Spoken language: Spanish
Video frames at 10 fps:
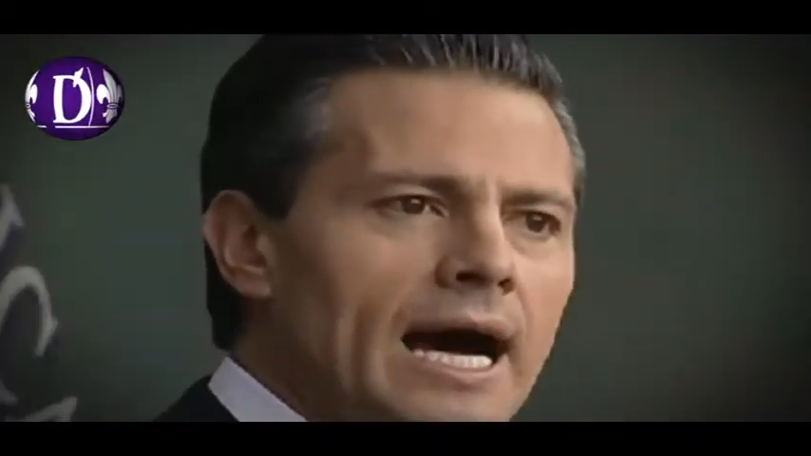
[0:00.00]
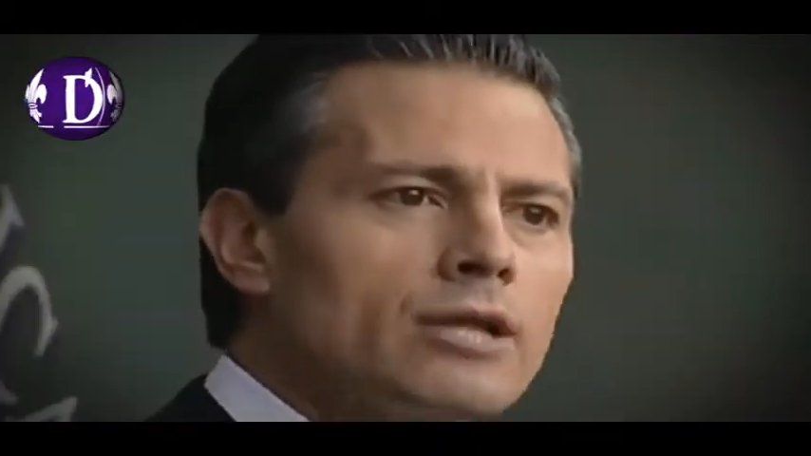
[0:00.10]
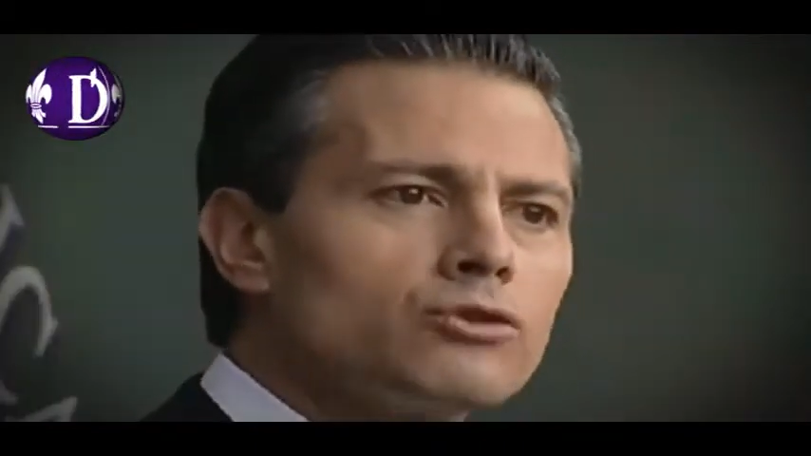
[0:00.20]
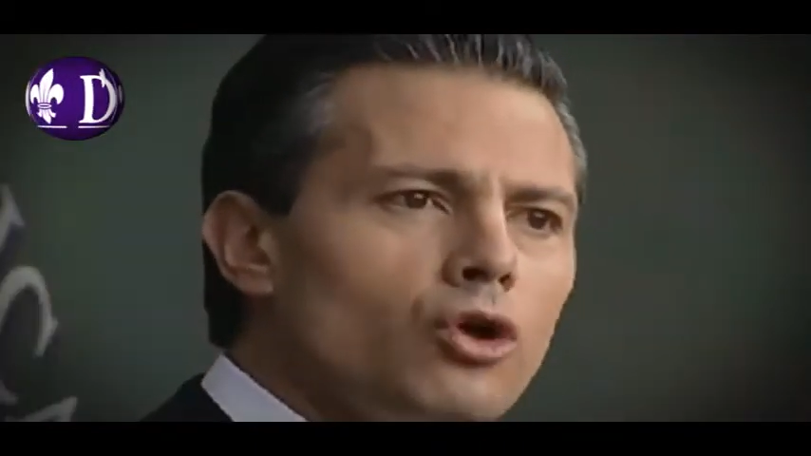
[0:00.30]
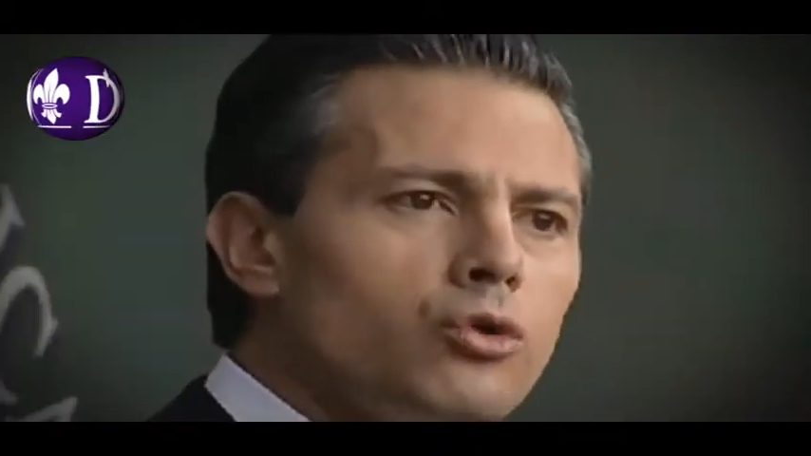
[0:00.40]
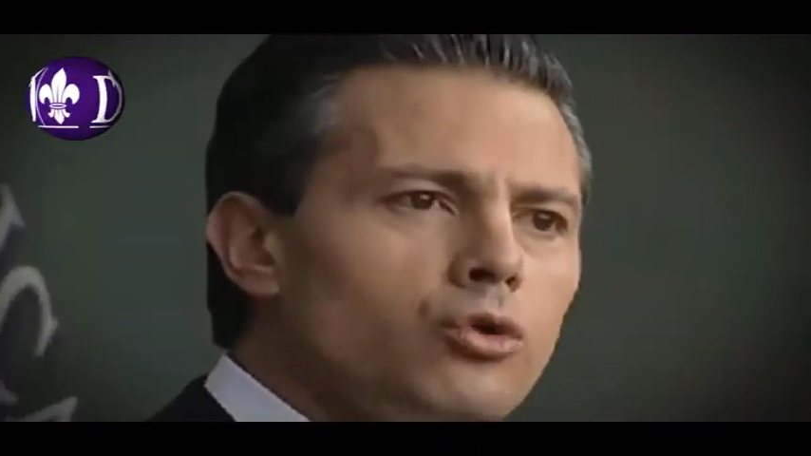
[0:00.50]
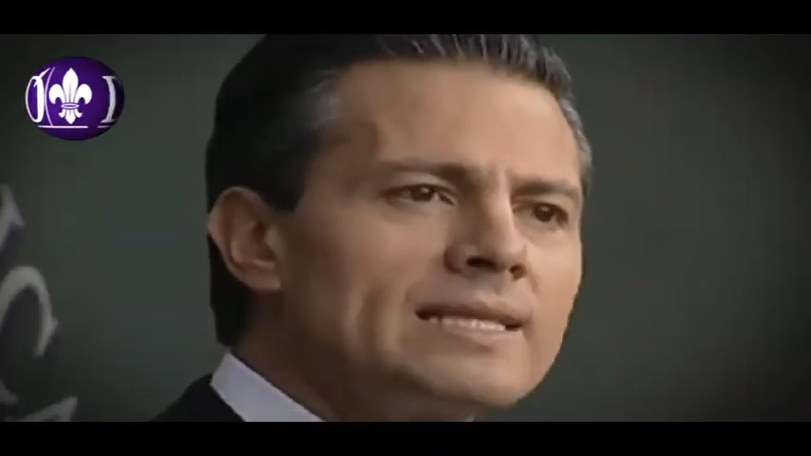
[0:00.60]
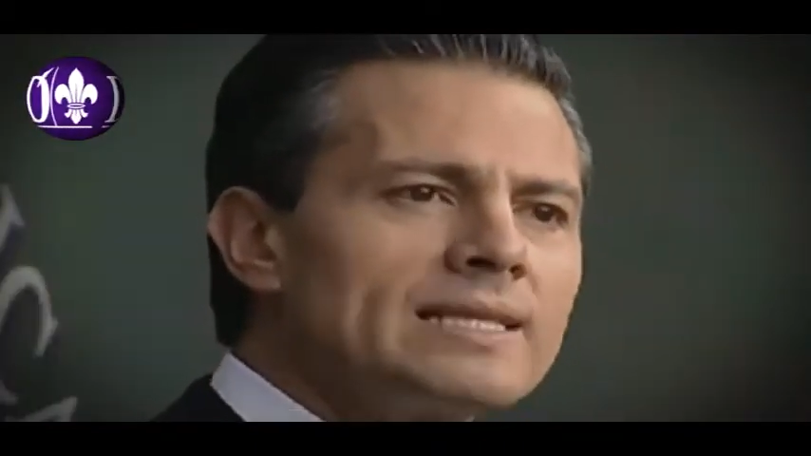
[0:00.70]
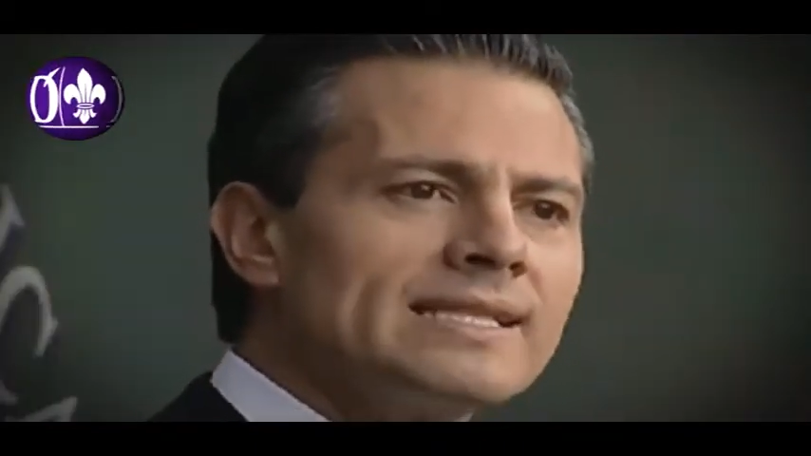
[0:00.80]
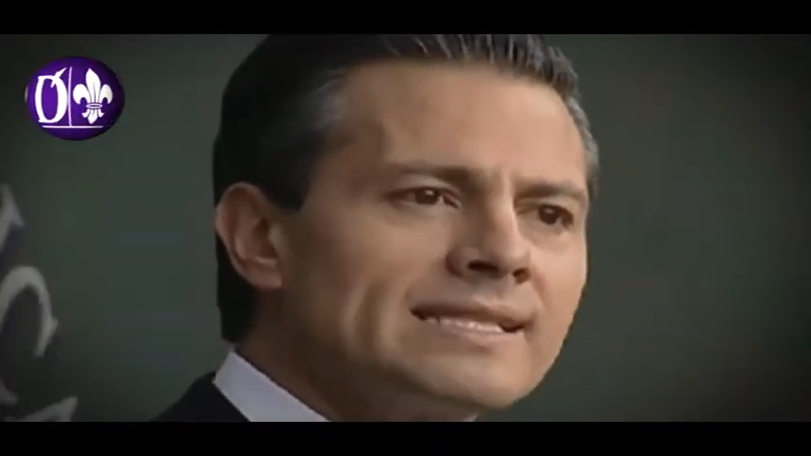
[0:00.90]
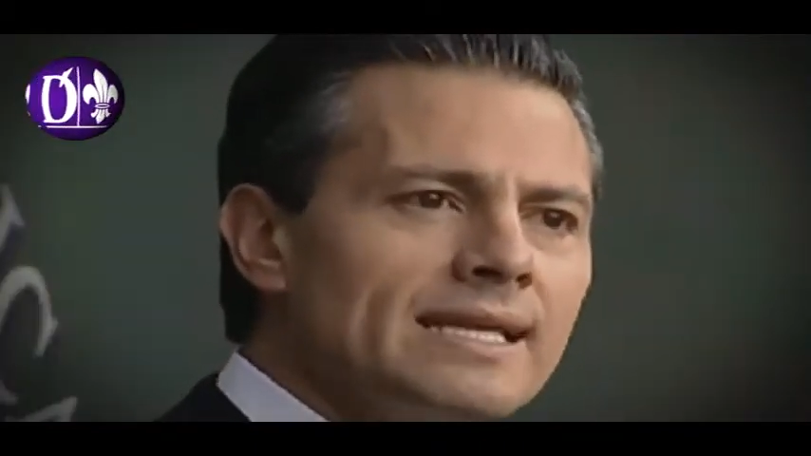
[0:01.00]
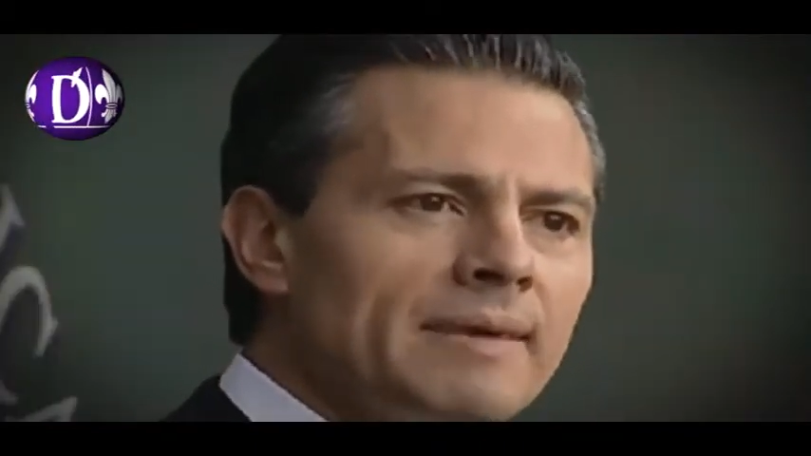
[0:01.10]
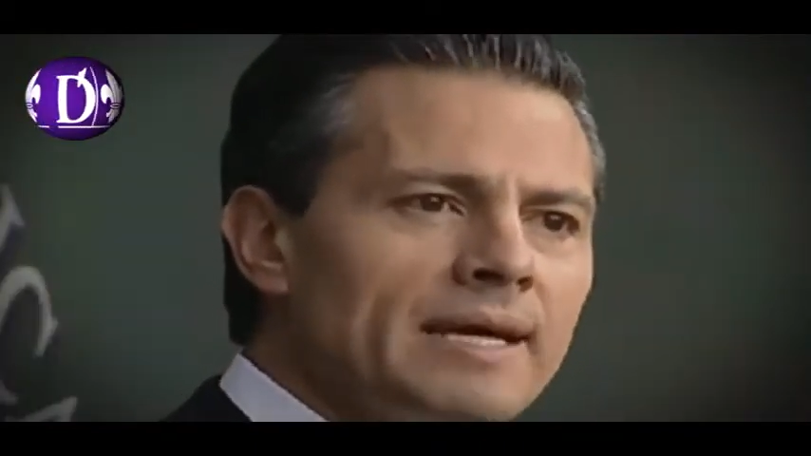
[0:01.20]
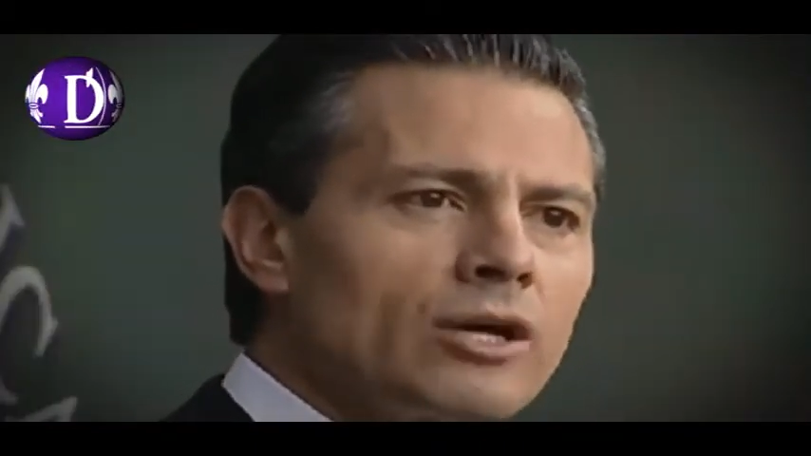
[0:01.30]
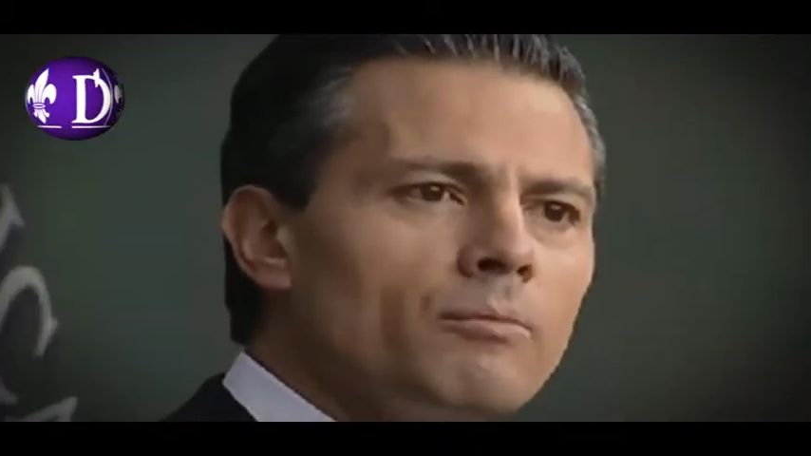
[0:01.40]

a todo el sistema de